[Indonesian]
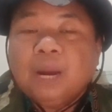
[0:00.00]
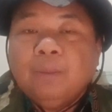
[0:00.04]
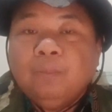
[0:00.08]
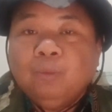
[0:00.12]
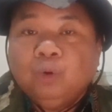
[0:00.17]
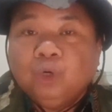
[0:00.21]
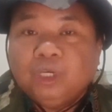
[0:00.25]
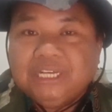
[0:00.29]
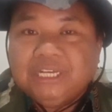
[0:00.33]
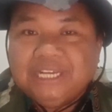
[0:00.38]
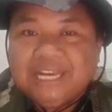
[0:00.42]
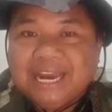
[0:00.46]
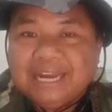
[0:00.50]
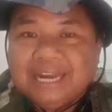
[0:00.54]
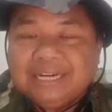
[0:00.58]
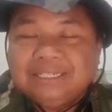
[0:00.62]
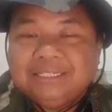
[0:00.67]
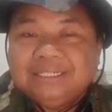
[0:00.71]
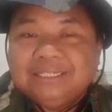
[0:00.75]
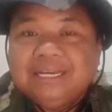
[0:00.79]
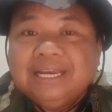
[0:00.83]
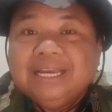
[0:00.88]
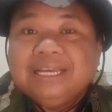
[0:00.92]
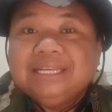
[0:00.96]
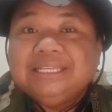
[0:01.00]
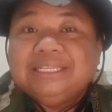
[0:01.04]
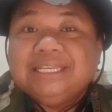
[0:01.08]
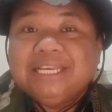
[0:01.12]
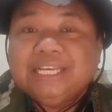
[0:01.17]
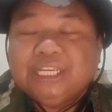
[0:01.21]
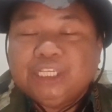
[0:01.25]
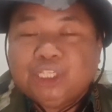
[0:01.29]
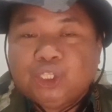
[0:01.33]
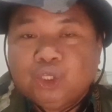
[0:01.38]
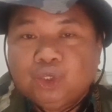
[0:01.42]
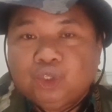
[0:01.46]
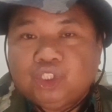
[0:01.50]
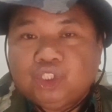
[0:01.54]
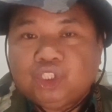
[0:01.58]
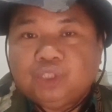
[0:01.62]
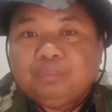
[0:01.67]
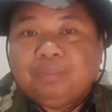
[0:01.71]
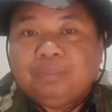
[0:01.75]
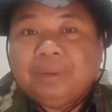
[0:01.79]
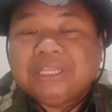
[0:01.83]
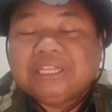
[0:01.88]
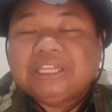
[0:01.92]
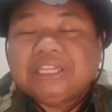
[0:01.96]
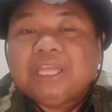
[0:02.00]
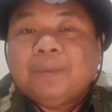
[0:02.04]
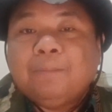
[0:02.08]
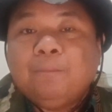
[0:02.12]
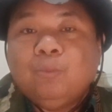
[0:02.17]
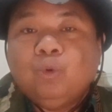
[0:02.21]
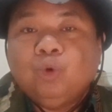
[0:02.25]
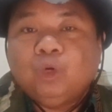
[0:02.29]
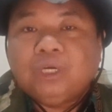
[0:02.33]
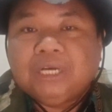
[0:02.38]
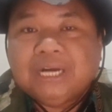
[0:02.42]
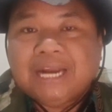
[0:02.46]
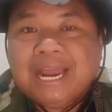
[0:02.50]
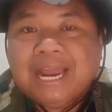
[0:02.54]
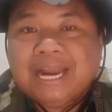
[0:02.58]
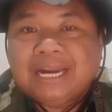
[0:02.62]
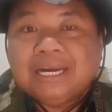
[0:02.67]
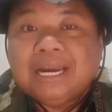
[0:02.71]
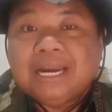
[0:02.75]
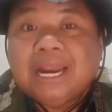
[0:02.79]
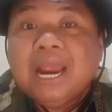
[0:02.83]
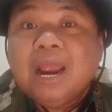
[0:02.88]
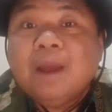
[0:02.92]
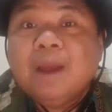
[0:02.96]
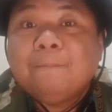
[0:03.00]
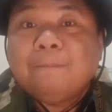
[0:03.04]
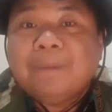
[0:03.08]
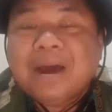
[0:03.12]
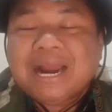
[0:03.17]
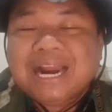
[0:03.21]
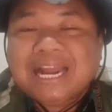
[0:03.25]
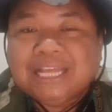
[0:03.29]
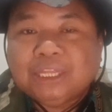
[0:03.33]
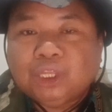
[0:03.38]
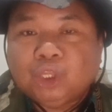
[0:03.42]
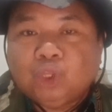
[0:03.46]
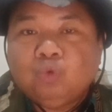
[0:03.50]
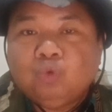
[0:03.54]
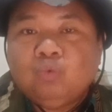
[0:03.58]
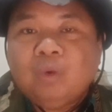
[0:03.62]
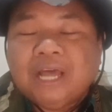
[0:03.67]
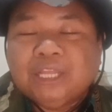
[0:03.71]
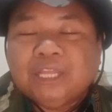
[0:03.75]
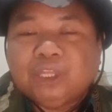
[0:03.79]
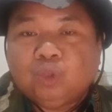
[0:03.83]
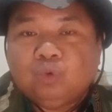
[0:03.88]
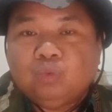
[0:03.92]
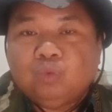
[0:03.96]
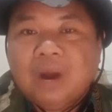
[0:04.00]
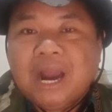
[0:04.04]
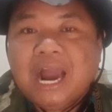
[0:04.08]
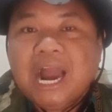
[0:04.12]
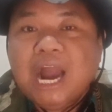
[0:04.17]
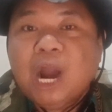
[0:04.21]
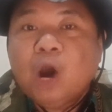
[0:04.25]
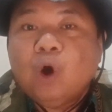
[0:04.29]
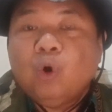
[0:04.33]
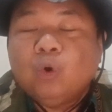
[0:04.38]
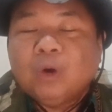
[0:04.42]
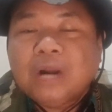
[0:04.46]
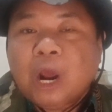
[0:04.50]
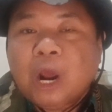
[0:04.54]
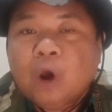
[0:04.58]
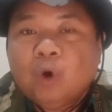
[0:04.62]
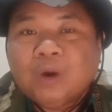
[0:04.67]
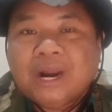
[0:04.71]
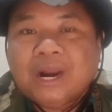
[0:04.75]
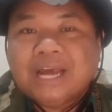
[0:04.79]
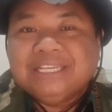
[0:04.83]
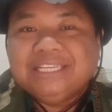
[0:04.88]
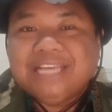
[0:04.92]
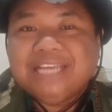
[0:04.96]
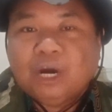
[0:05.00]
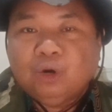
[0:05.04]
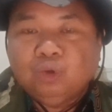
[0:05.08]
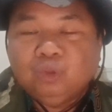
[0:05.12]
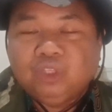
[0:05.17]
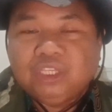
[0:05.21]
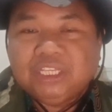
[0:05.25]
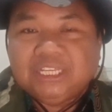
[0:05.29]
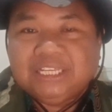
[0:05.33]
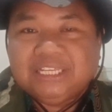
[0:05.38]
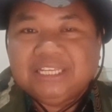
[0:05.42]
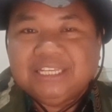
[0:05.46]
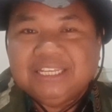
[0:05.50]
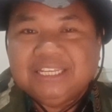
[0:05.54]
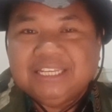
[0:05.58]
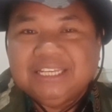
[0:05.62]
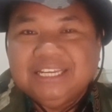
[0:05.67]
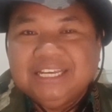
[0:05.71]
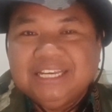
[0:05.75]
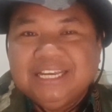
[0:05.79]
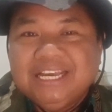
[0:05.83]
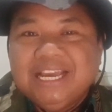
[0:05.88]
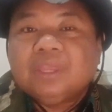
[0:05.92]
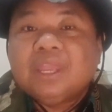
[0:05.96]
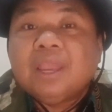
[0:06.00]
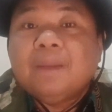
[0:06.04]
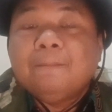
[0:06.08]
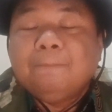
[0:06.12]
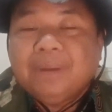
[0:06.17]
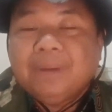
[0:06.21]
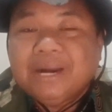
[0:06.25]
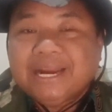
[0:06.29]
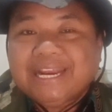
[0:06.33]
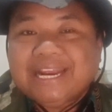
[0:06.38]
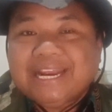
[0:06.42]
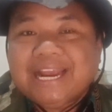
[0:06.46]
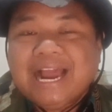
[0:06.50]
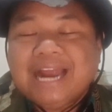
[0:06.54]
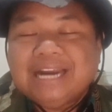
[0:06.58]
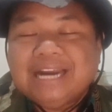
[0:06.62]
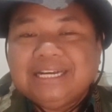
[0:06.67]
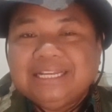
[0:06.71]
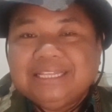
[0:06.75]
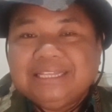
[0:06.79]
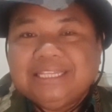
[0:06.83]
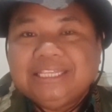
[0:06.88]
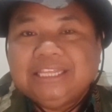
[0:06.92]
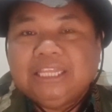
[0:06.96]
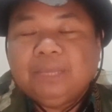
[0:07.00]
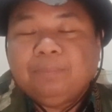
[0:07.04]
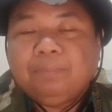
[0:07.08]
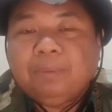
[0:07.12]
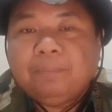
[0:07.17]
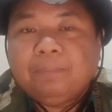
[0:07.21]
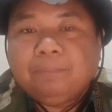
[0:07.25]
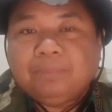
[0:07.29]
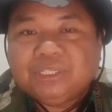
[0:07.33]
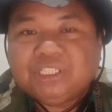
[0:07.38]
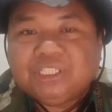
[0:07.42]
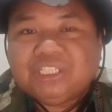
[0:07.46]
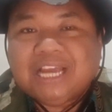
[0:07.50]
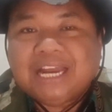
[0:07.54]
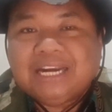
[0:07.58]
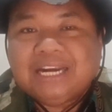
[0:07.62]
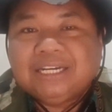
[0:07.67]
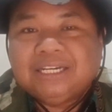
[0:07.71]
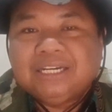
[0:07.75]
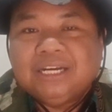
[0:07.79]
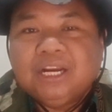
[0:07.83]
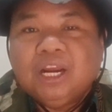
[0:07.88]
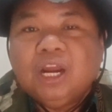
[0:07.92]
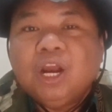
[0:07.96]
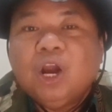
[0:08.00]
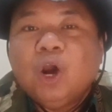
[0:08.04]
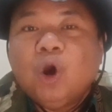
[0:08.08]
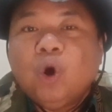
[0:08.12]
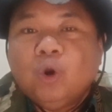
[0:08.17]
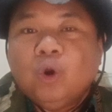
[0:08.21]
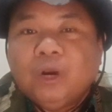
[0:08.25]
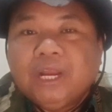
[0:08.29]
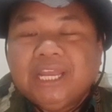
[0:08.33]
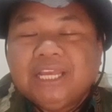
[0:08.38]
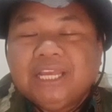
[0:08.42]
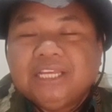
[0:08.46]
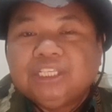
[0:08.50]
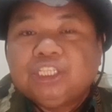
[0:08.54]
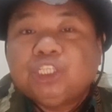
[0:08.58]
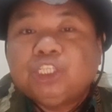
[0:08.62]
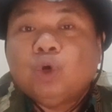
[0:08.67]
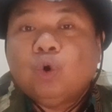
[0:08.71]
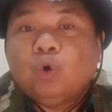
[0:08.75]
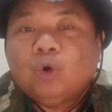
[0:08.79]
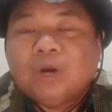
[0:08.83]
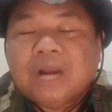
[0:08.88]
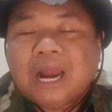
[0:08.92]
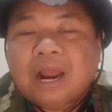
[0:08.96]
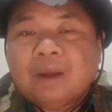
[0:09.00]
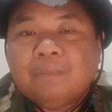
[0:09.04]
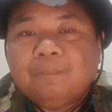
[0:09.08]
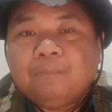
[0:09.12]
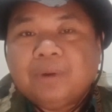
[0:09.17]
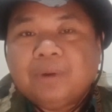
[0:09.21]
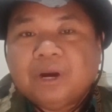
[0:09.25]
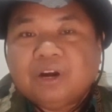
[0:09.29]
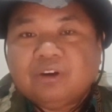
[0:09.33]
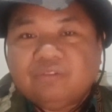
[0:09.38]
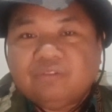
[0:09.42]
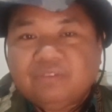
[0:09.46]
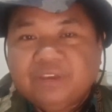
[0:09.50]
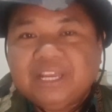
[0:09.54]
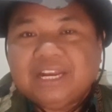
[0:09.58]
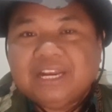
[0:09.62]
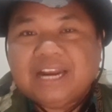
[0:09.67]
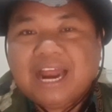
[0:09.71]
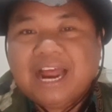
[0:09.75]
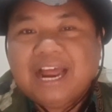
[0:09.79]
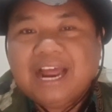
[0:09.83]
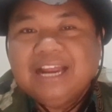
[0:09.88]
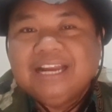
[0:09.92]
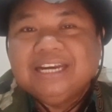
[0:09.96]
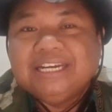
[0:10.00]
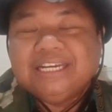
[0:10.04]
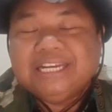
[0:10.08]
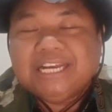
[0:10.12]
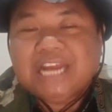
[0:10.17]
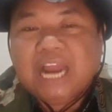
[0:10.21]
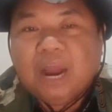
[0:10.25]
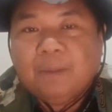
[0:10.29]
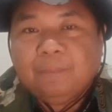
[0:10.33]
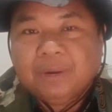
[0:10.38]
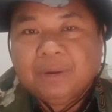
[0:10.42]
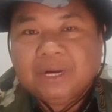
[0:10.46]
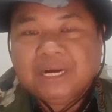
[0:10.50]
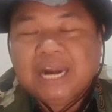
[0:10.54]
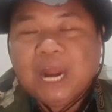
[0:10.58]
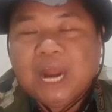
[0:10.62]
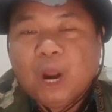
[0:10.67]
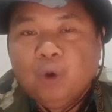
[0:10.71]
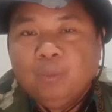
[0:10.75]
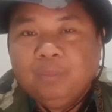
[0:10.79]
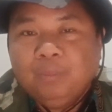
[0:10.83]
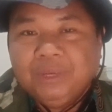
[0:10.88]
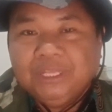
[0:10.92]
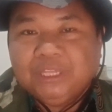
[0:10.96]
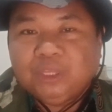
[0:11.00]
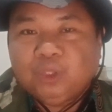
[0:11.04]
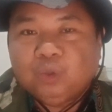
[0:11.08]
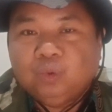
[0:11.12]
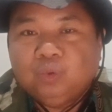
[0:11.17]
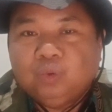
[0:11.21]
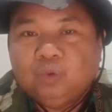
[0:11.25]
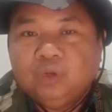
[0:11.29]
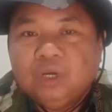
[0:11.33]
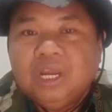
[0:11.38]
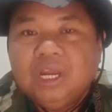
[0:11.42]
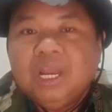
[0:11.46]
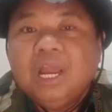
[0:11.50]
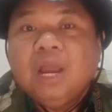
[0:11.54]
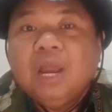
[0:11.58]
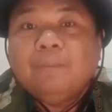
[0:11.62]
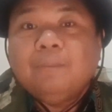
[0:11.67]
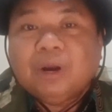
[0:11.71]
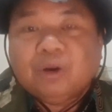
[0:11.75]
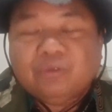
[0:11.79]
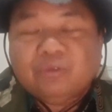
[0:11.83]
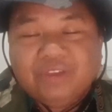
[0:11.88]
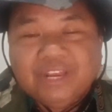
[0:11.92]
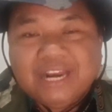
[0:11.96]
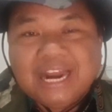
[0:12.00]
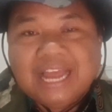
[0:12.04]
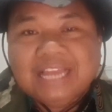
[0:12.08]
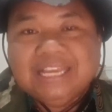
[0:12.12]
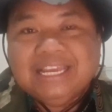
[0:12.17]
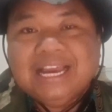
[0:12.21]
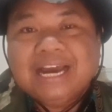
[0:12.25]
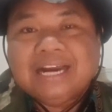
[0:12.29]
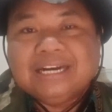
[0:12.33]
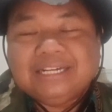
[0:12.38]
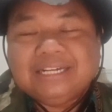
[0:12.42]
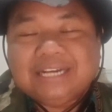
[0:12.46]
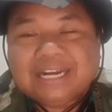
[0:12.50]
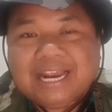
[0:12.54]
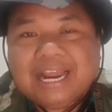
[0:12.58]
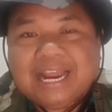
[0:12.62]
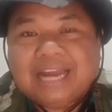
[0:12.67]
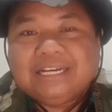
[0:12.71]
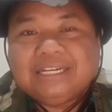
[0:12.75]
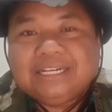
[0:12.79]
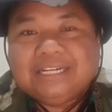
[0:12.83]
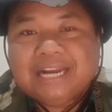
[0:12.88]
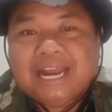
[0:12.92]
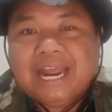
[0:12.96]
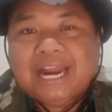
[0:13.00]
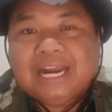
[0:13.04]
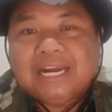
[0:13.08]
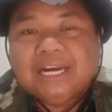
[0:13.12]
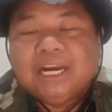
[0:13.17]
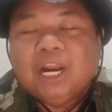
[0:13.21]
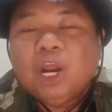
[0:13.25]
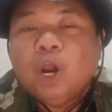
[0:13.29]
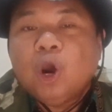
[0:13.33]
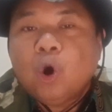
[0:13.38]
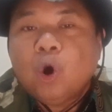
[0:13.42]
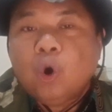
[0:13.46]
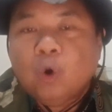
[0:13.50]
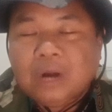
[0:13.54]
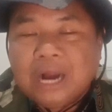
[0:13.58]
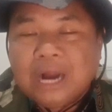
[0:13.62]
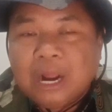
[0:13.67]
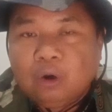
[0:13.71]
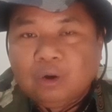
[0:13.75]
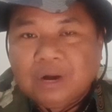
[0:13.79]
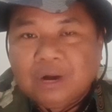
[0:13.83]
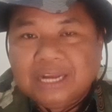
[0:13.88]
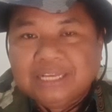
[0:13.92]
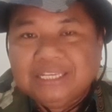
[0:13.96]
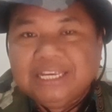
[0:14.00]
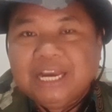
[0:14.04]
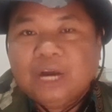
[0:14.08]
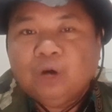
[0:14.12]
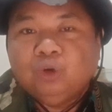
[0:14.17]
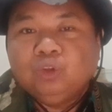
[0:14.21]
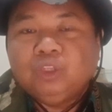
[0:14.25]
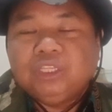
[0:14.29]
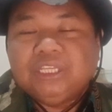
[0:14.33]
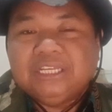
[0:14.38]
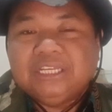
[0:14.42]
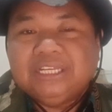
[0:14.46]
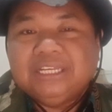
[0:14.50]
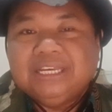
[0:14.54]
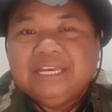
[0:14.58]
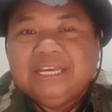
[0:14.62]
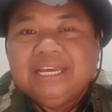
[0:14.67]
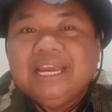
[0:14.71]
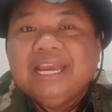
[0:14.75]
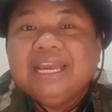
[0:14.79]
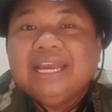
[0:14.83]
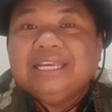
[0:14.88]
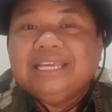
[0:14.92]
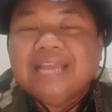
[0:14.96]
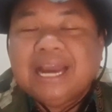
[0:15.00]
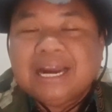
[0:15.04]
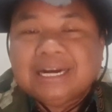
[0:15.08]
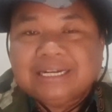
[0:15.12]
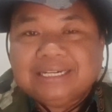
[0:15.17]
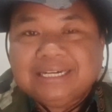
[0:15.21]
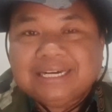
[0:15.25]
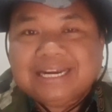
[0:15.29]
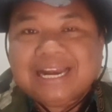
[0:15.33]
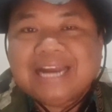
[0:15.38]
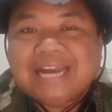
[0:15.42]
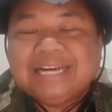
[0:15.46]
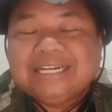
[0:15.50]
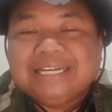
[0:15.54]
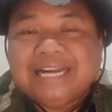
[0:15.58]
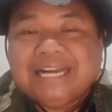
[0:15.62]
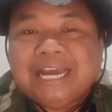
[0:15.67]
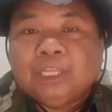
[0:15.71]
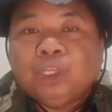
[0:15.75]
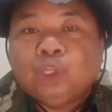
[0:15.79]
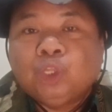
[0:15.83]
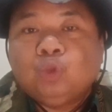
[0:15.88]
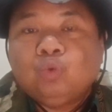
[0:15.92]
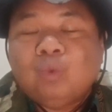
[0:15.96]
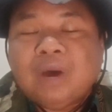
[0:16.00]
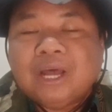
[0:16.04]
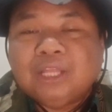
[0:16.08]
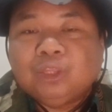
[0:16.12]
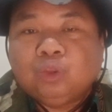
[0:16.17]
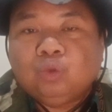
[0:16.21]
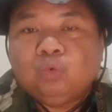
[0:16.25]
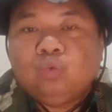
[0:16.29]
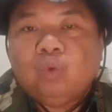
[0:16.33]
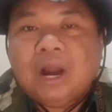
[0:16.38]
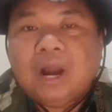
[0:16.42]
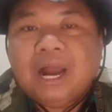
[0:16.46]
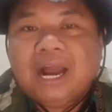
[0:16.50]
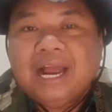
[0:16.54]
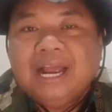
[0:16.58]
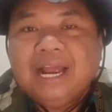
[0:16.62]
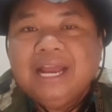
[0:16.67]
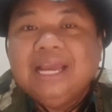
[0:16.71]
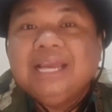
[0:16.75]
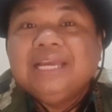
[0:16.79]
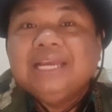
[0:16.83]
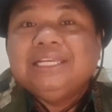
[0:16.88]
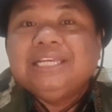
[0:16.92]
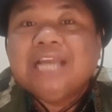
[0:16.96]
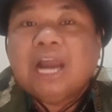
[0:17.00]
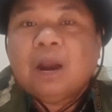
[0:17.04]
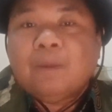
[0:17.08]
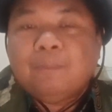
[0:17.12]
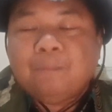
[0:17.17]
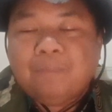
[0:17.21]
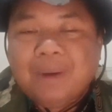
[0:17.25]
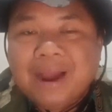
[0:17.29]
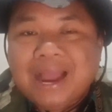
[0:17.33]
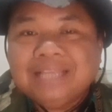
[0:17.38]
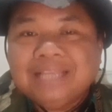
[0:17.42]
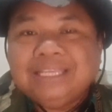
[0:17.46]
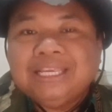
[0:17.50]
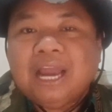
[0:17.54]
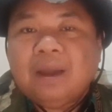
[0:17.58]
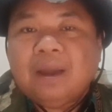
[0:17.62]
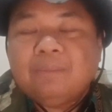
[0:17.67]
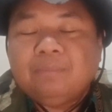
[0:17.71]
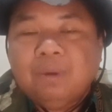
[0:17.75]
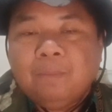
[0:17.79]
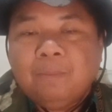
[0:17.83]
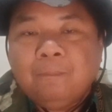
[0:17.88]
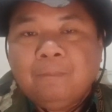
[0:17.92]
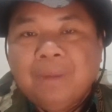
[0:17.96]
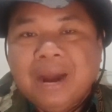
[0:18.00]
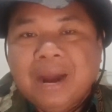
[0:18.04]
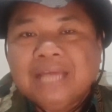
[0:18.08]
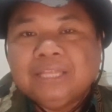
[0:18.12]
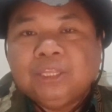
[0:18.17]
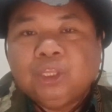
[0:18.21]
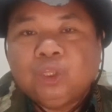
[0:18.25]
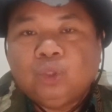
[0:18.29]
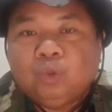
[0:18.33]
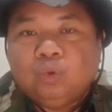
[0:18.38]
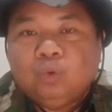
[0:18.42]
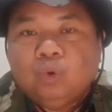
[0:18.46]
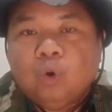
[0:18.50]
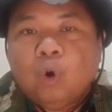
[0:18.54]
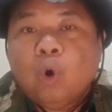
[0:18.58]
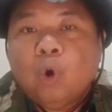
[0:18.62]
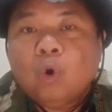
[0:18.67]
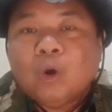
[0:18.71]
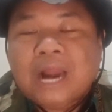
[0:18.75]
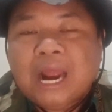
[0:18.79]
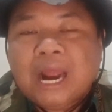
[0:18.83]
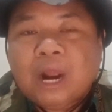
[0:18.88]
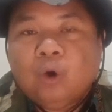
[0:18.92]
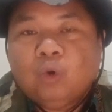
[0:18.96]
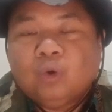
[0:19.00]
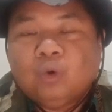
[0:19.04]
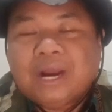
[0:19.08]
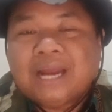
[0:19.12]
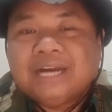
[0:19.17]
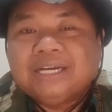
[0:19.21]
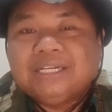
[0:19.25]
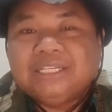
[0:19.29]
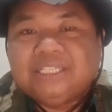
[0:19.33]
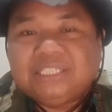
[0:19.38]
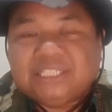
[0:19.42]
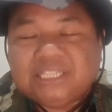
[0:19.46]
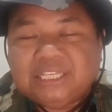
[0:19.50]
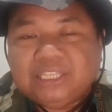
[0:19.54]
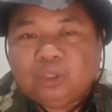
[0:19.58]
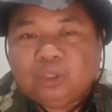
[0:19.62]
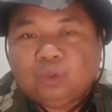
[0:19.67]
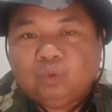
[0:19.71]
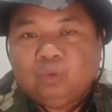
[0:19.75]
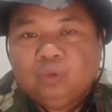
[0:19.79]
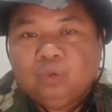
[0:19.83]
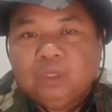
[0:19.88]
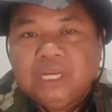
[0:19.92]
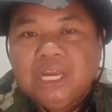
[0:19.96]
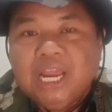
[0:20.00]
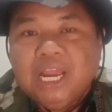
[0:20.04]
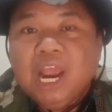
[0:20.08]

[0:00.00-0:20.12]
kemudian Yesus bertemu dengan para tua-tua orang-orang Yahudi mereka dititipi pesan oleh seorang perwira di Kapernaum itu. Perwira yang dekat dengan orang-orang Yahudi, yang dekat dengan tua-tua, yang banyak membantu orang-orang di situ.